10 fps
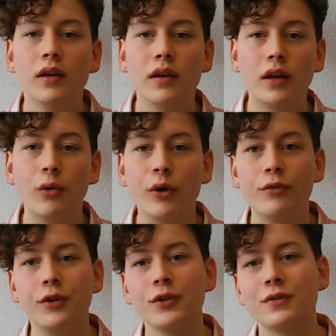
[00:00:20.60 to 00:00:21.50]
In der ue
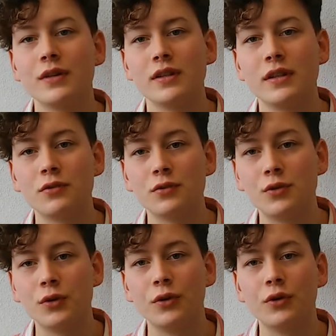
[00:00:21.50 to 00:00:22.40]
24
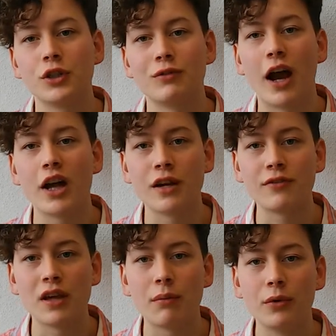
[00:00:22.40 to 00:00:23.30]
diskussion
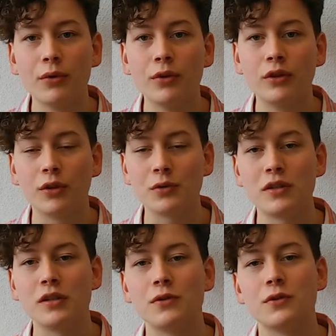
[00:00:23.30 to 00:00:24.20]
Schwangerschaftsabbruch, die
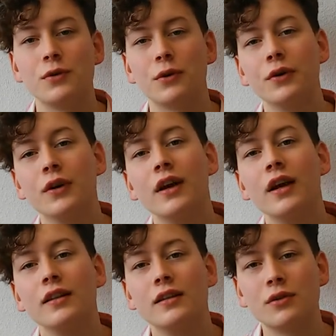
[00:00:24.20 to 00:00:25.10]
große Diskussion,
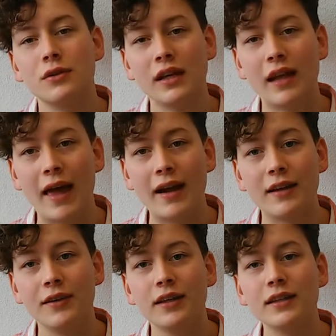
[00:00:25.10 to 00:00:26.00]
diskutieren eine
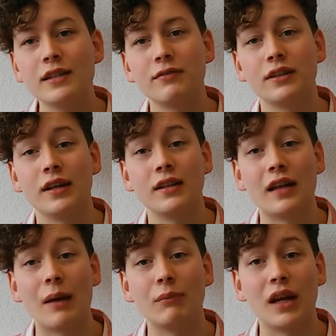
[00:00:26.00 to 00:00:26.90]
der wichtigsten Vertreter
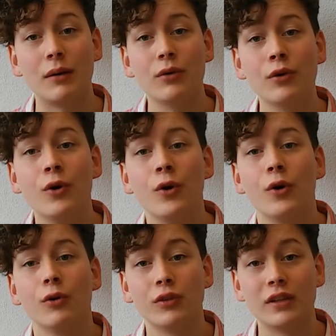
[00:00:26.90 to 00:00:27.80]
der Abtreibung,
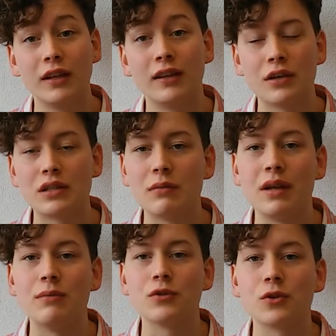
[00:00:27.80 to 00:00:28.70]
und Vertreter aus dem
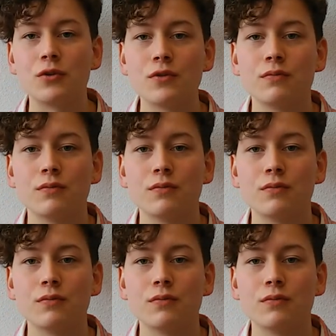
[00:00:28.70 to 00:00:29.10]
Lebensschutz.